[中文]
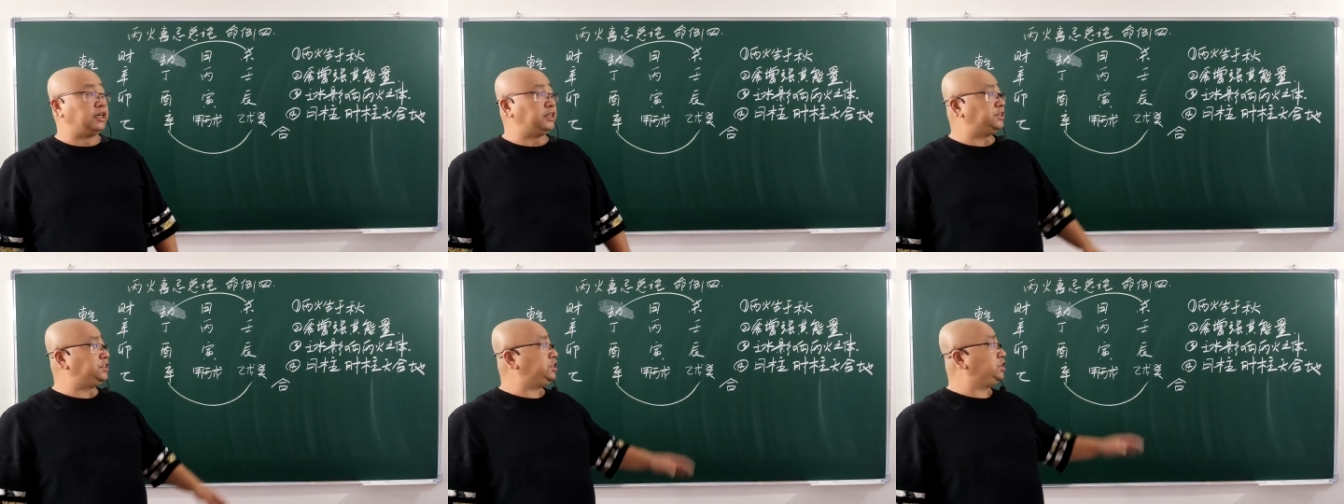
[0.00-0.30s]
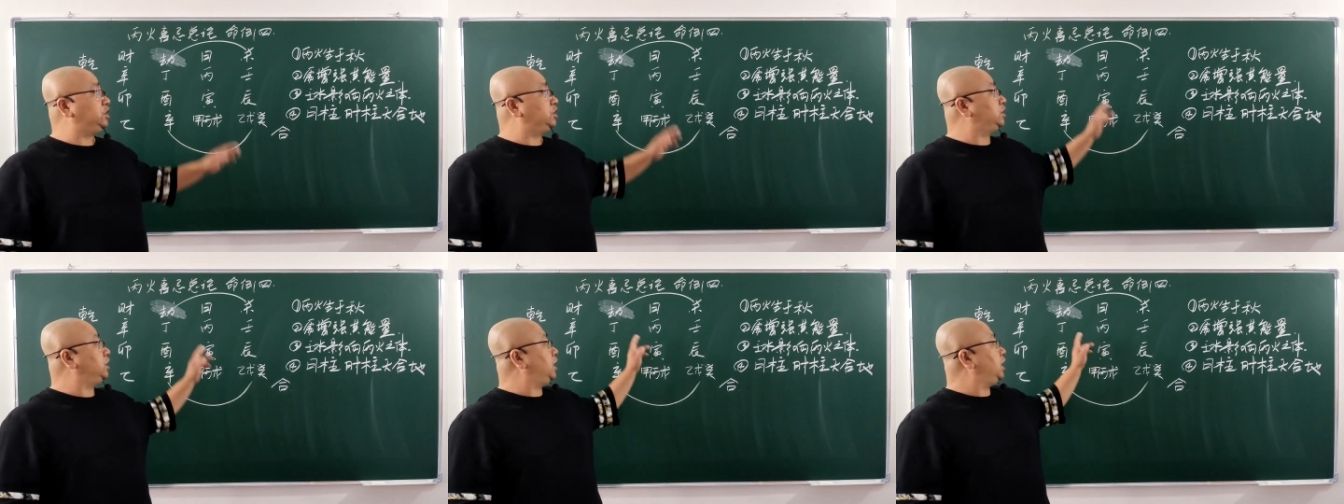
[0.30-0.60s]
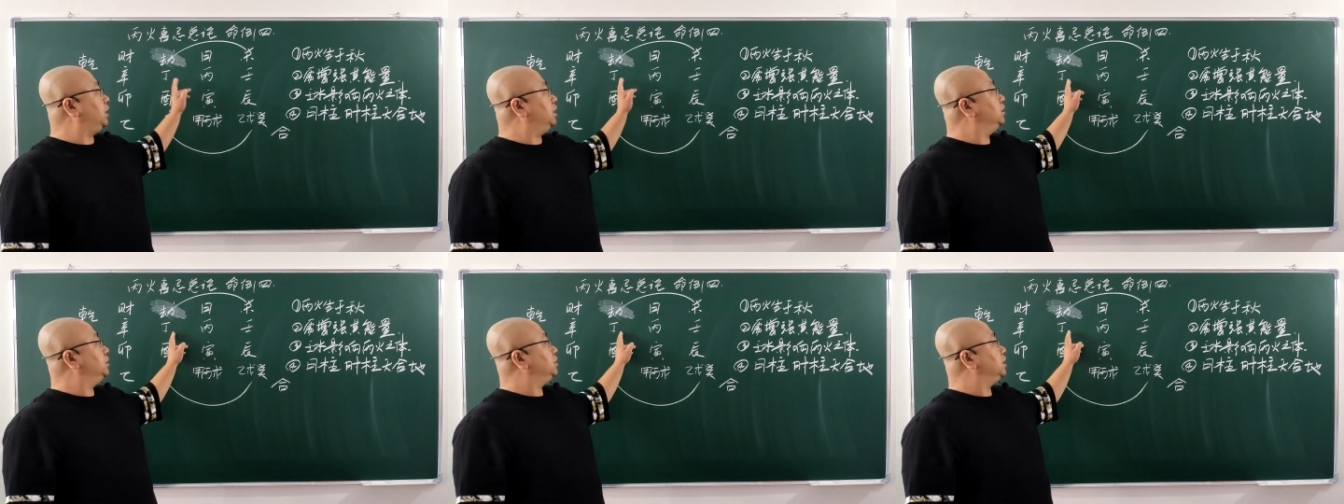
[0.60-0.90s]
劫财
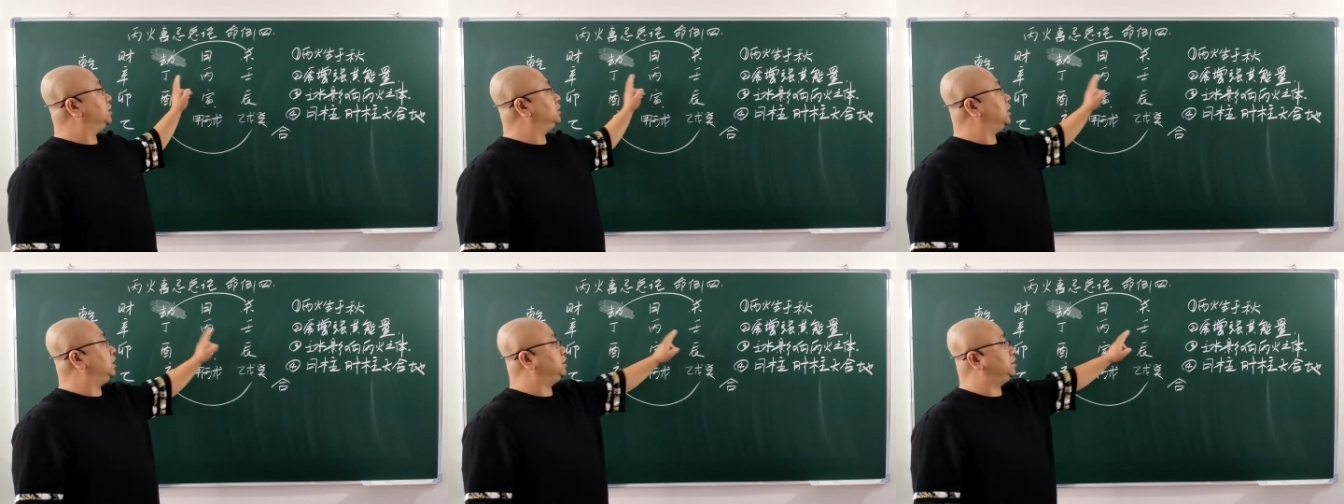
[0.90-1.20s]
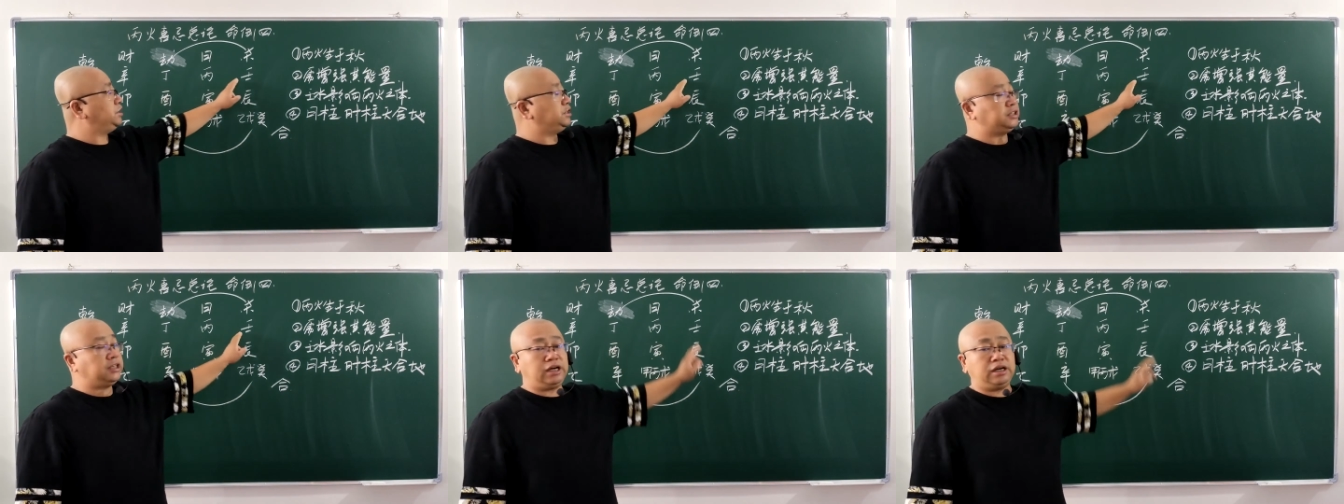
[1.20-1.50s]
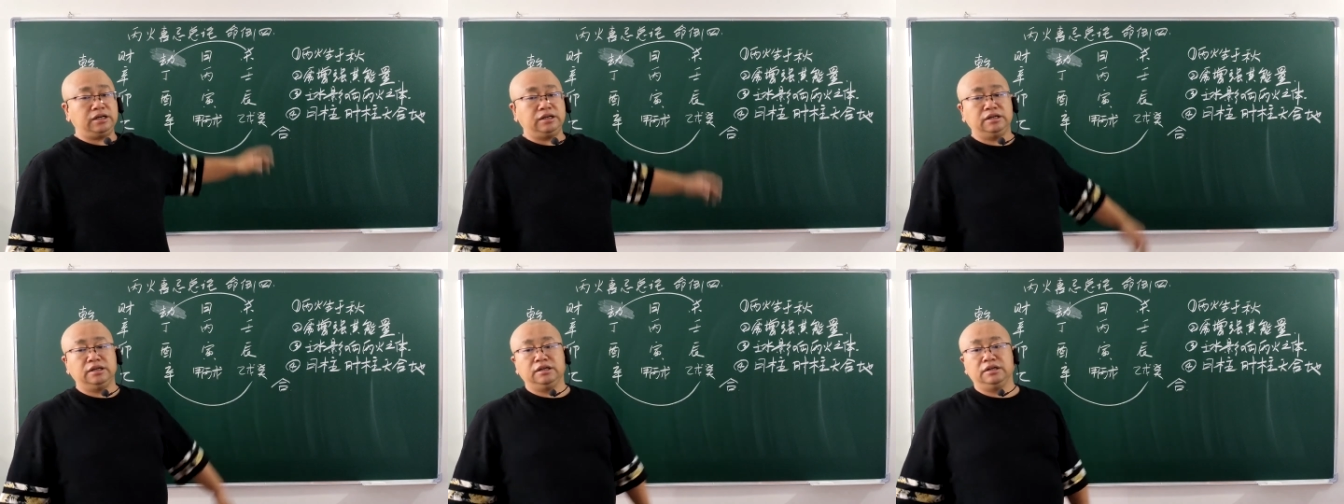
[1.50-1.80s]
七煞围
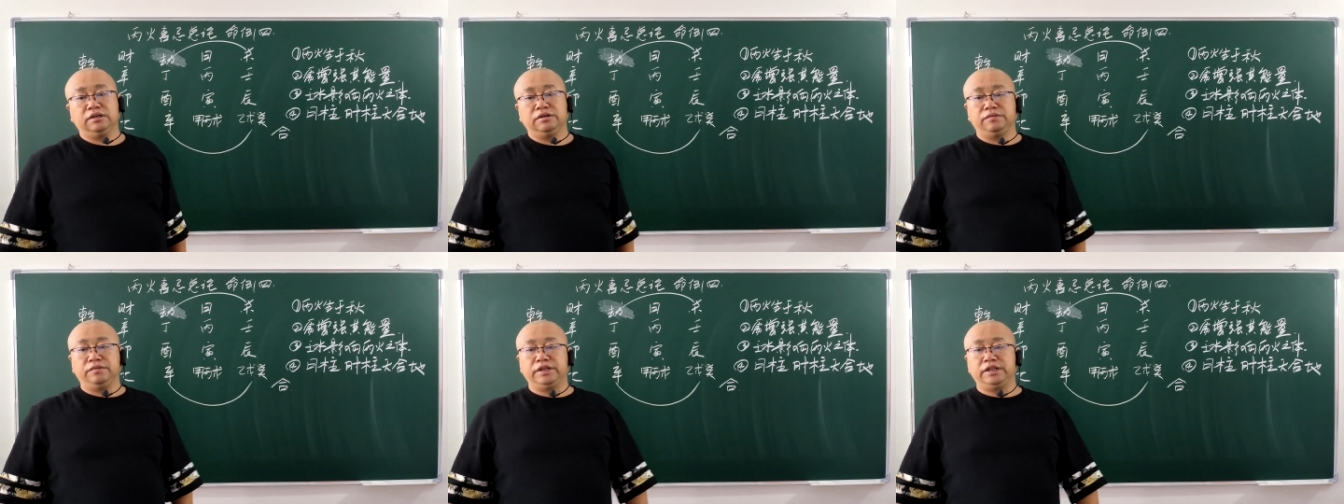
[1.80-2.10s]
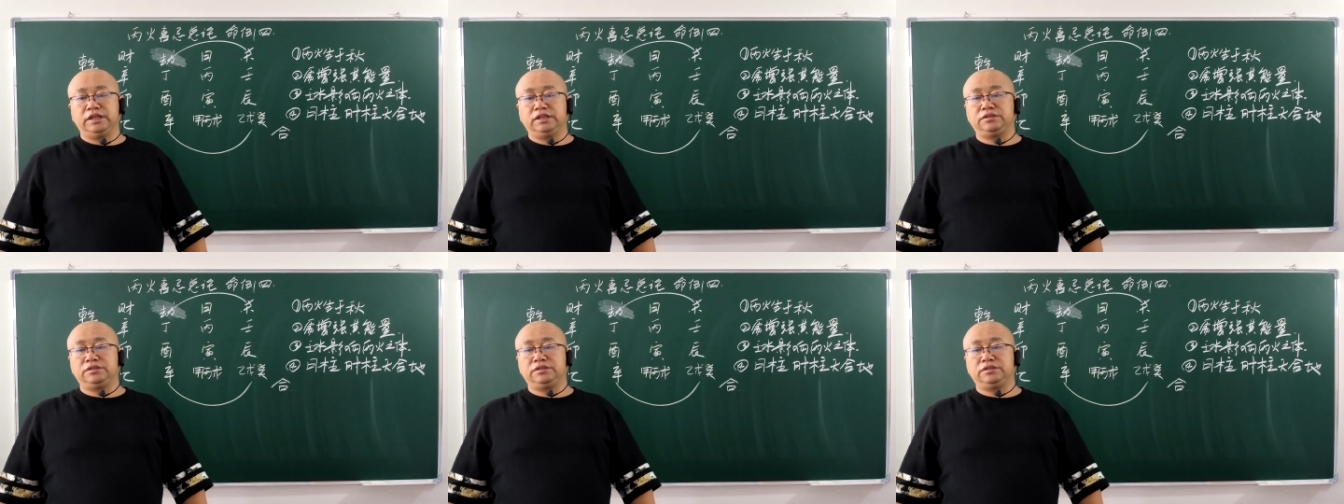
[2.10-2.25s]
在中间，